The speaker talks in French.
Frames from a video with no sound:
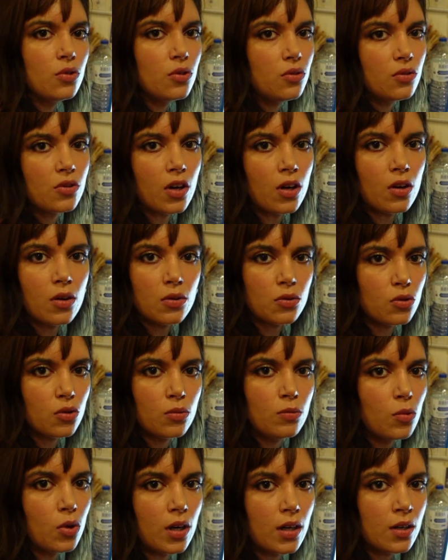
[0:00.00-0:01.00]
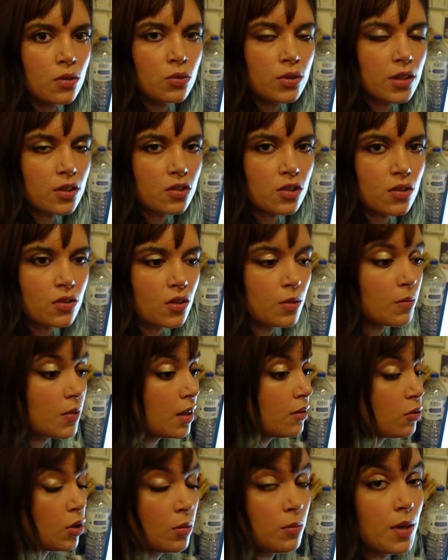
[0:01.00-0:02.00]
de temps, en deux mois ou quelque chose comme
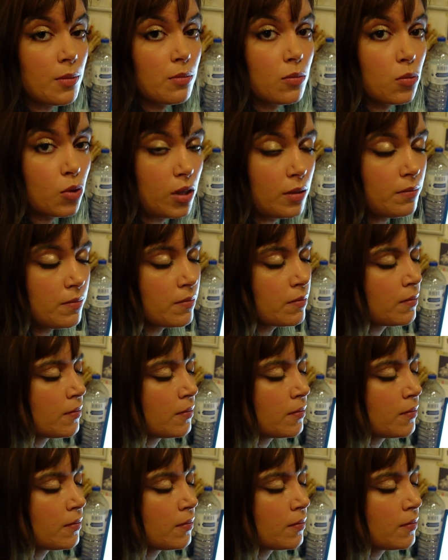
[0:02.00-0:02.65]
ça, voire même moins.